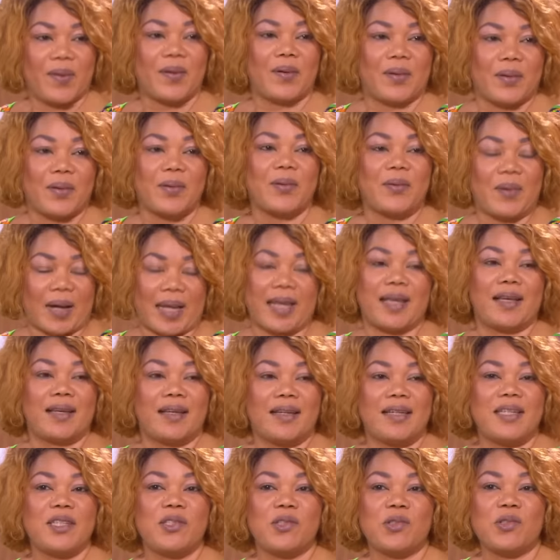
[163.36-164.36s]
moi. Ouais.
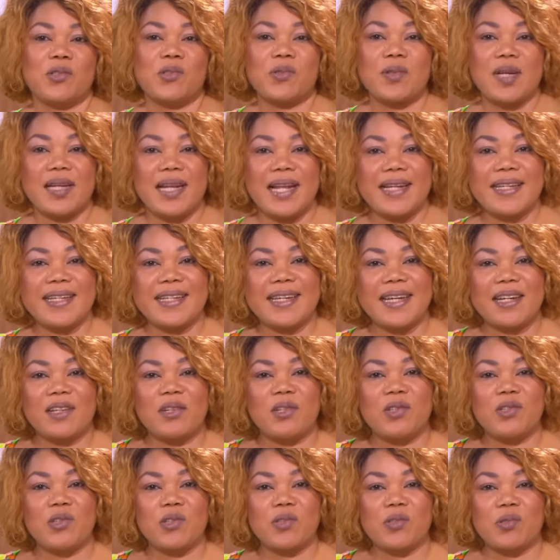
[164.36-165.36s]
Et surtout, elle a dit quelque
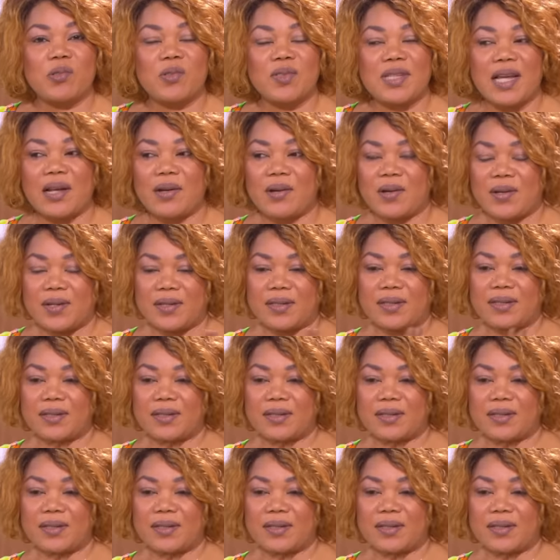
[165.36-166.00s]
chose tout à l'heure